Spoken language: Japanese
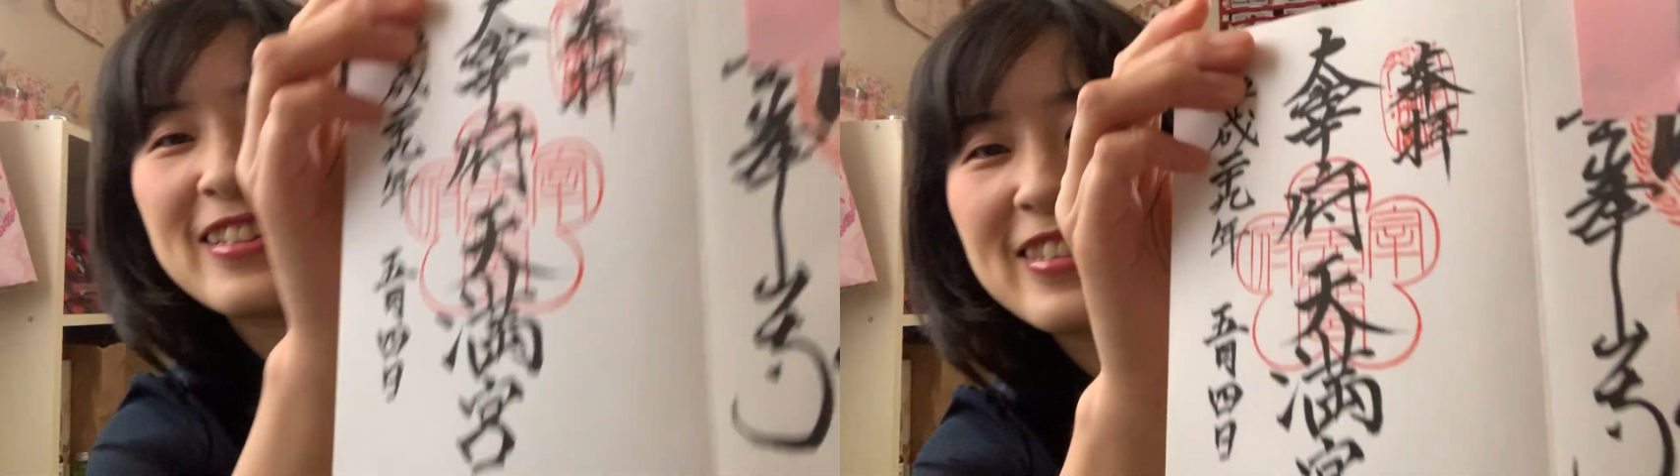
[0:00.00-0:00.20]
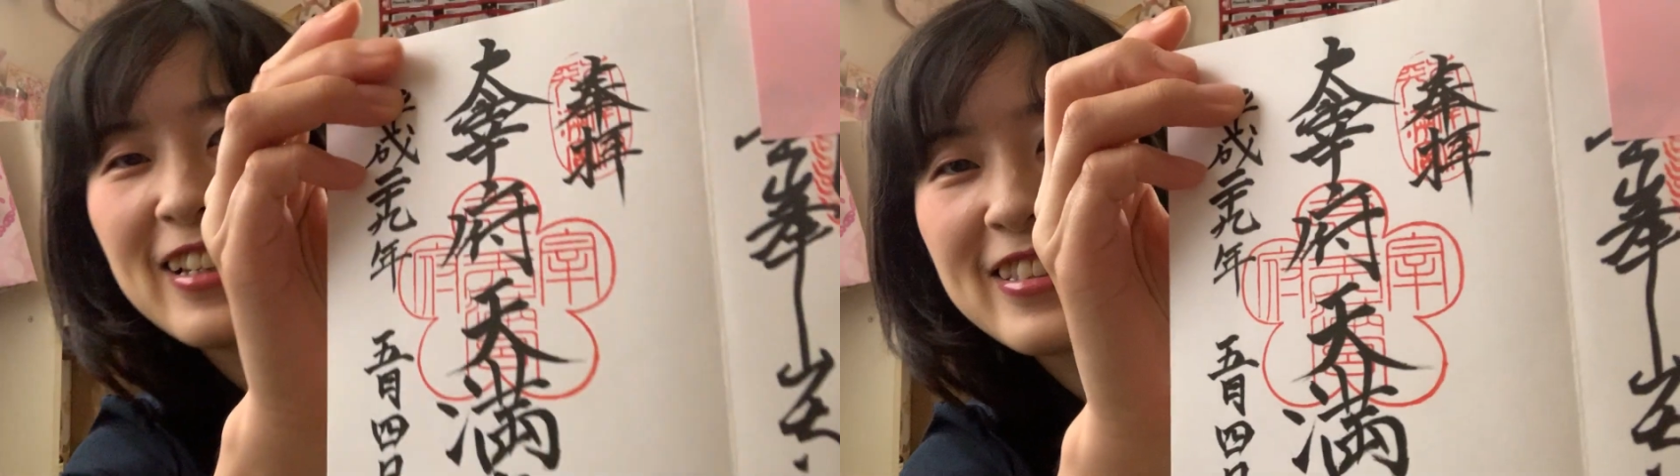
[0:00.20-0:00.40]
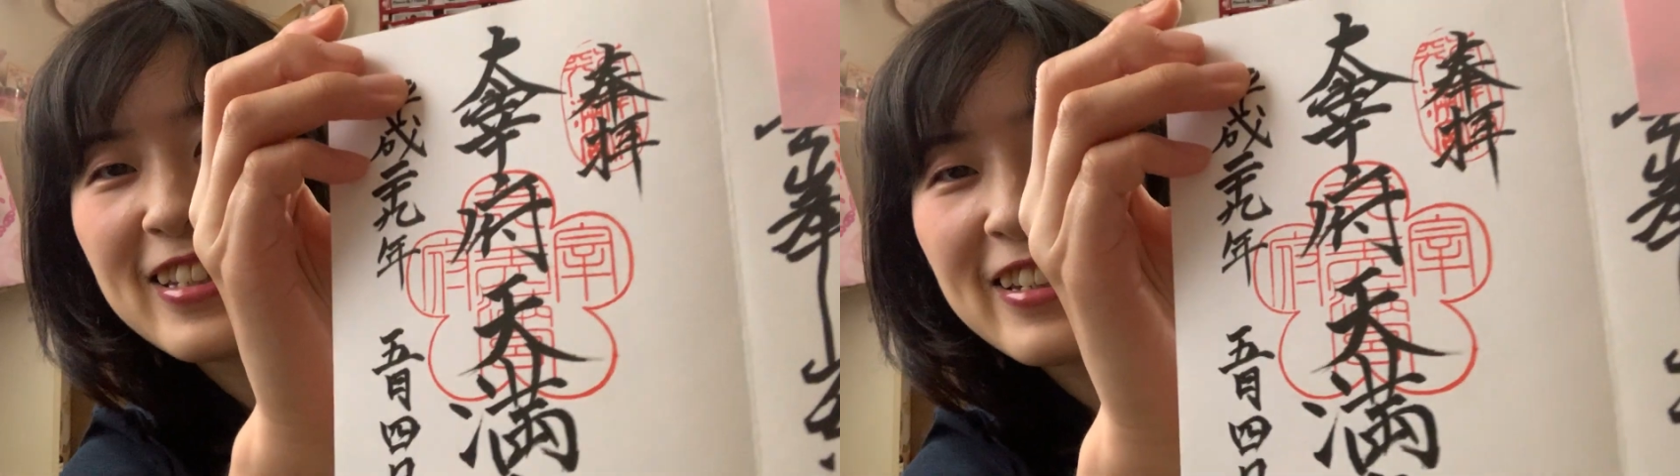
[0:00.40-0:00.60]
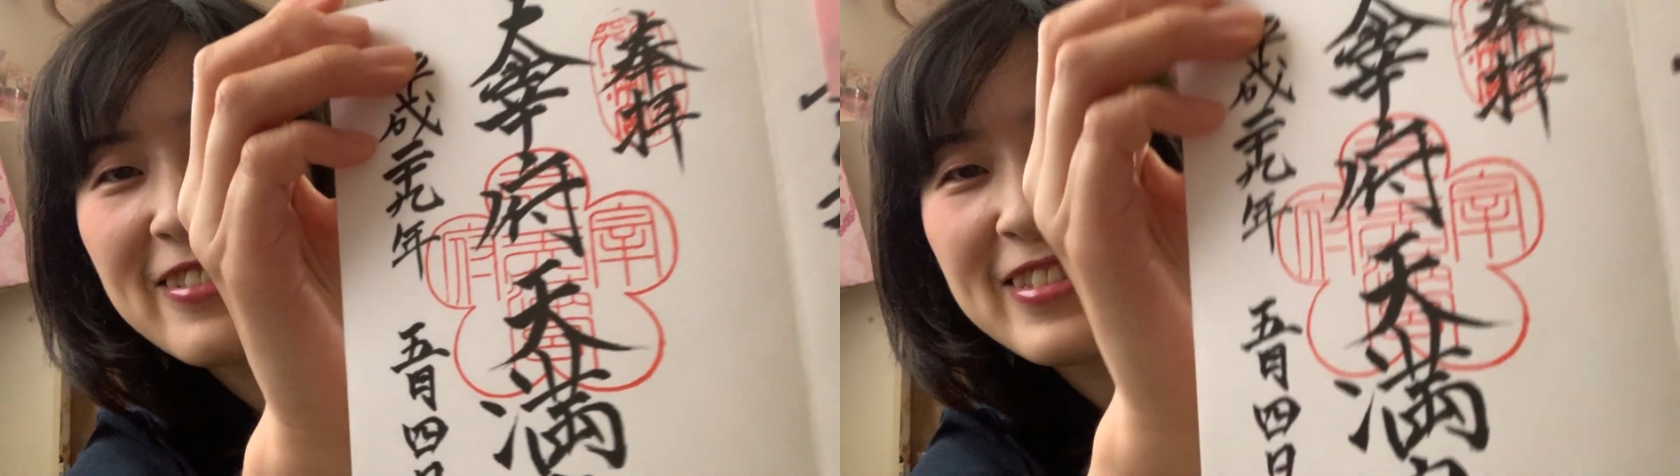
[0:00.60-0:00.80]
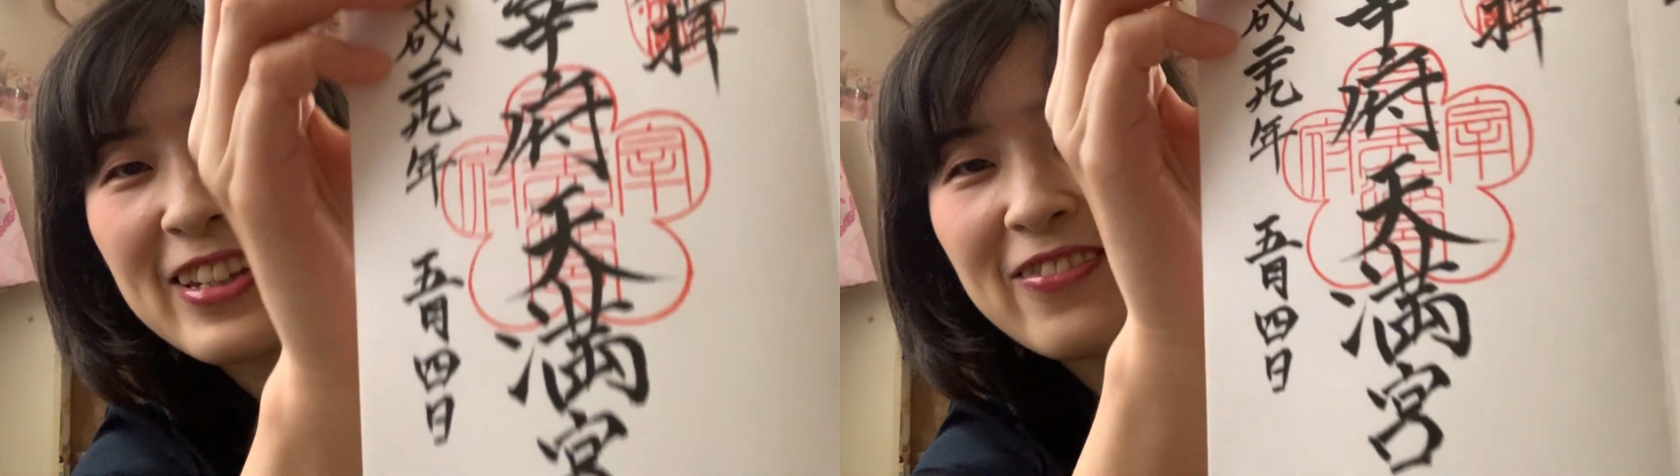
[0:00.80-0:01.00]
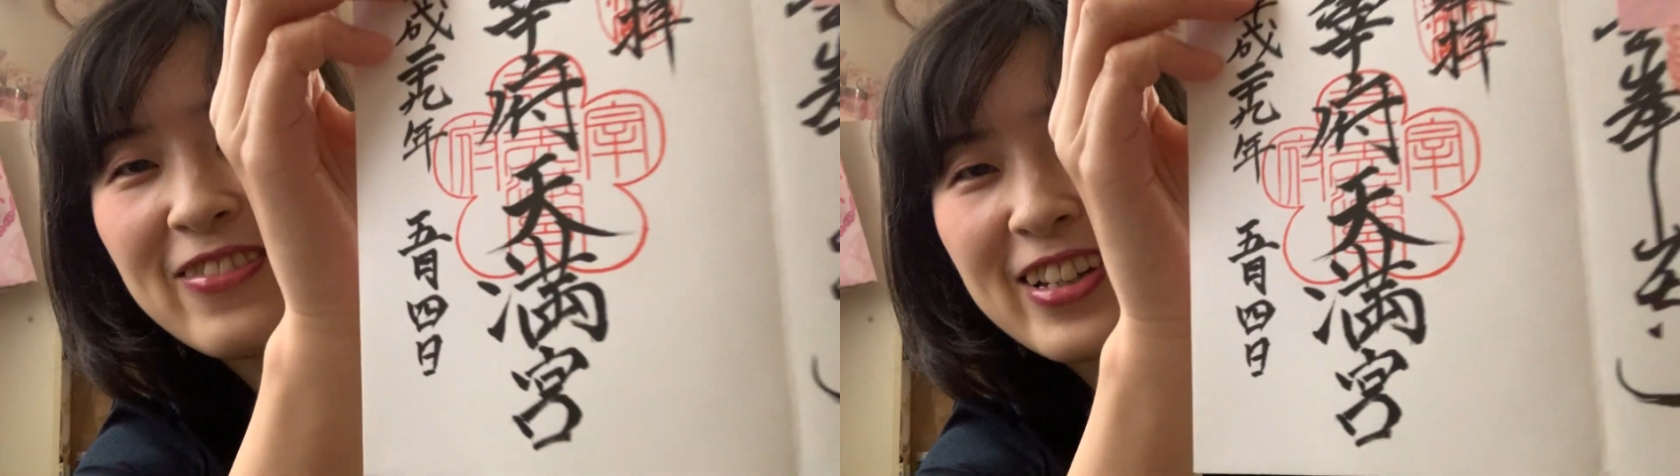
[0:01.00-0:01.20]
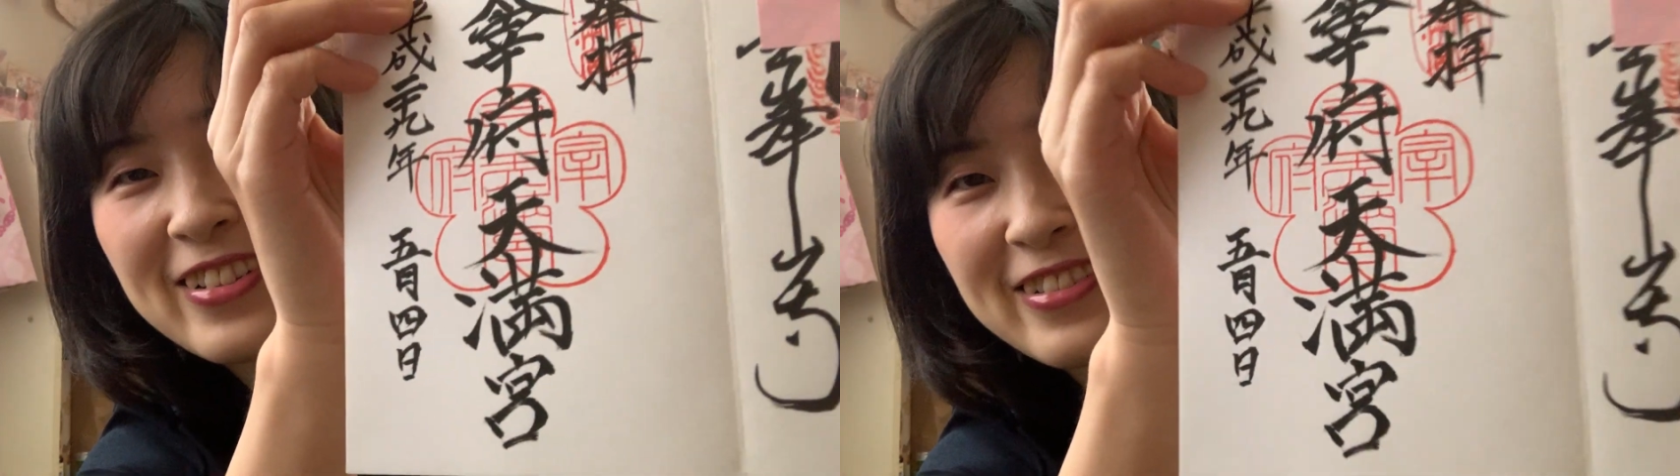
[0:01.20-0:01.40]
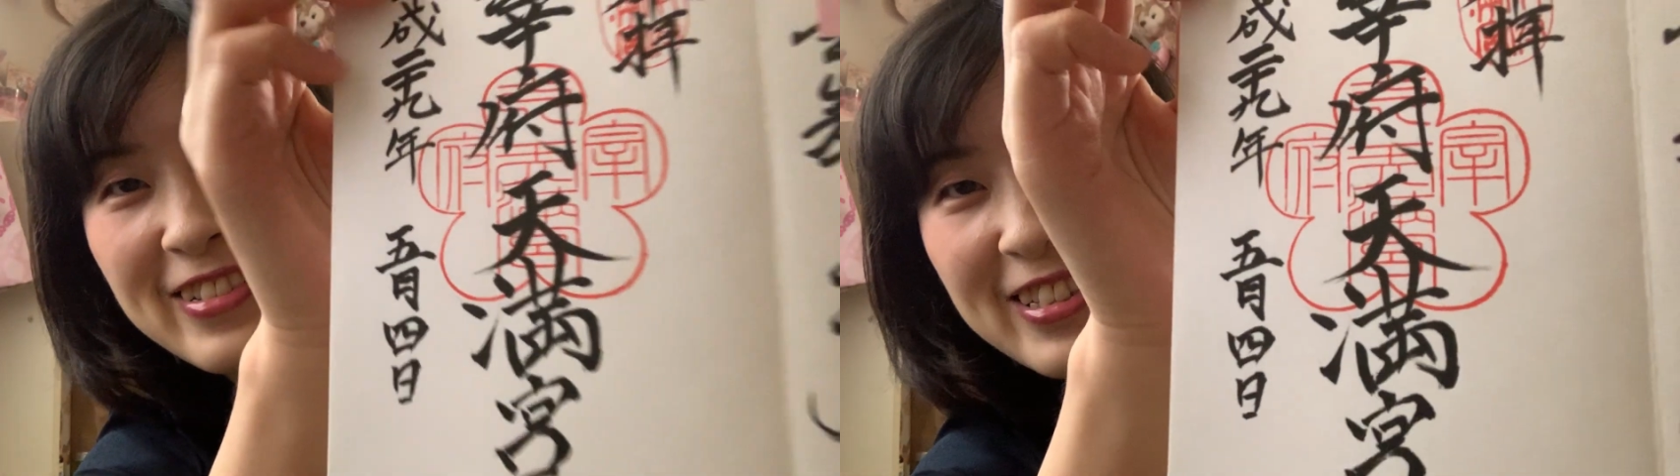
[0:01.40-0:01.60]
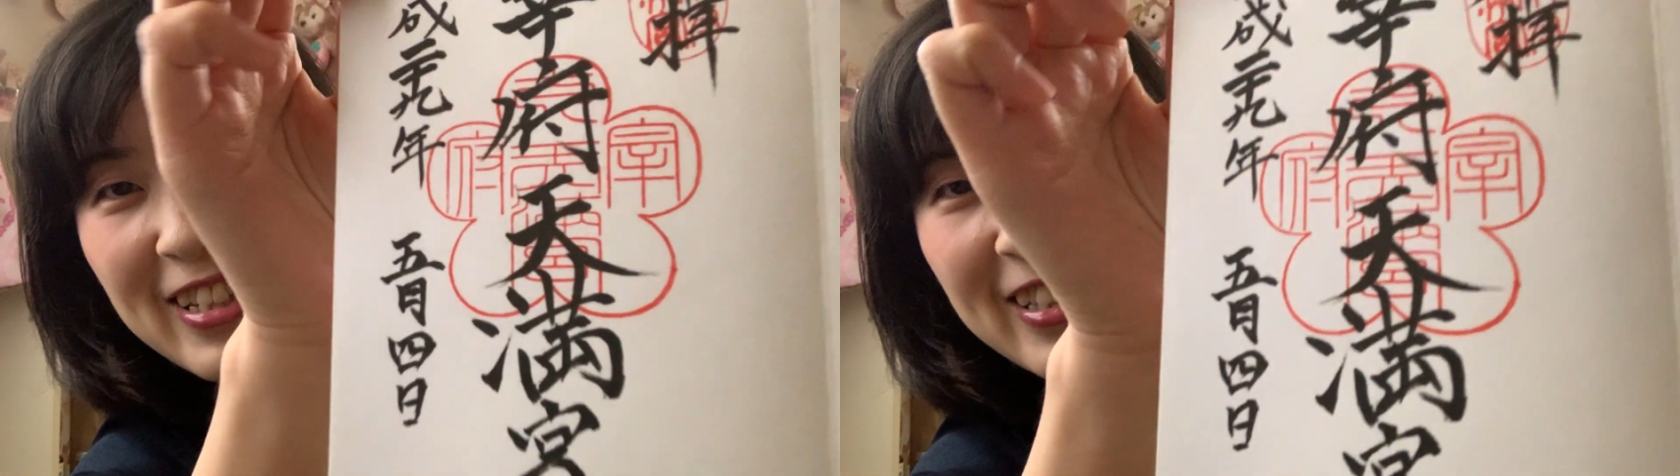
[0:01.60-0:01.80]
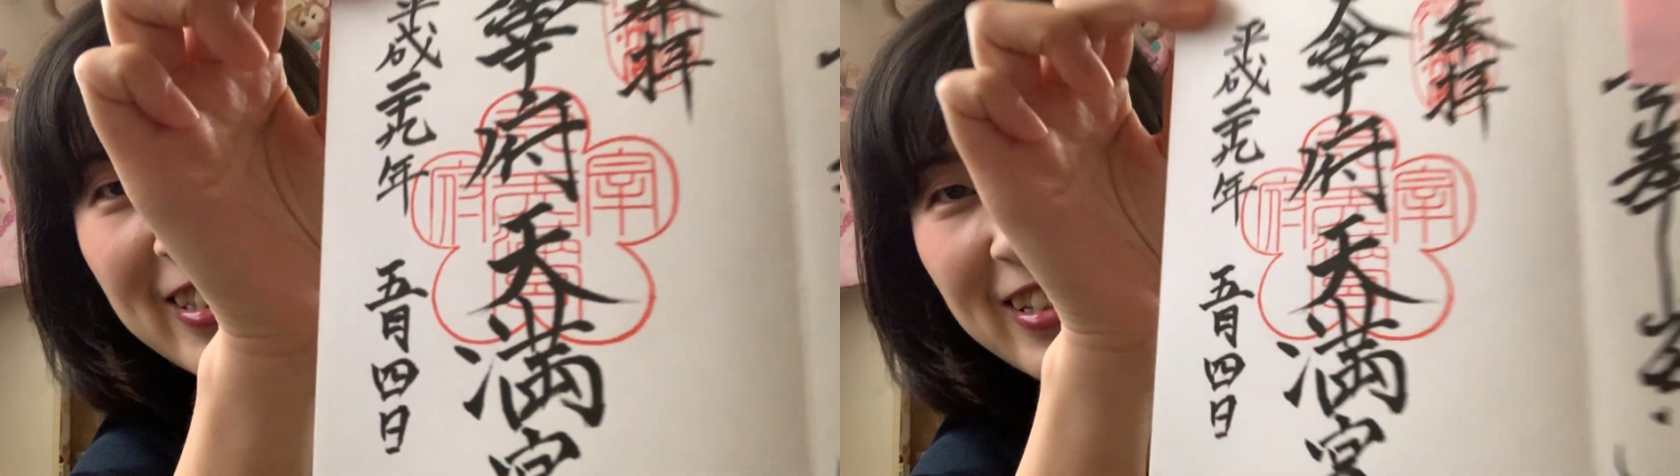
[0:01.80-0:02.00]
太宰府天満宮
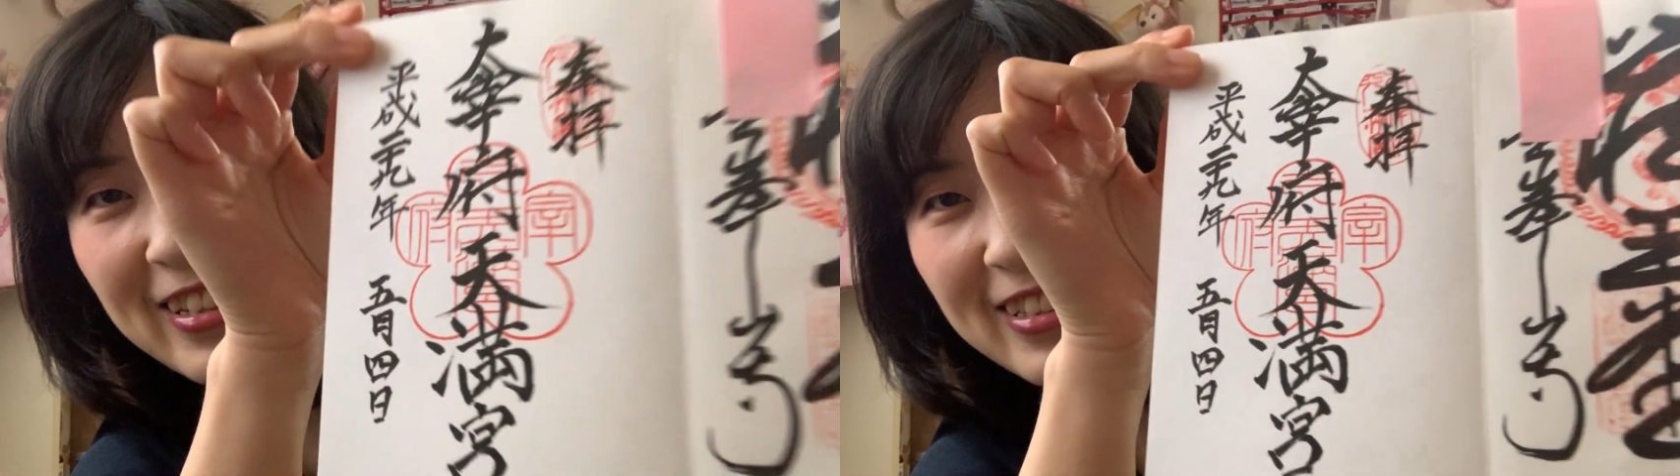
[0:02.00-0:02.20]
さんで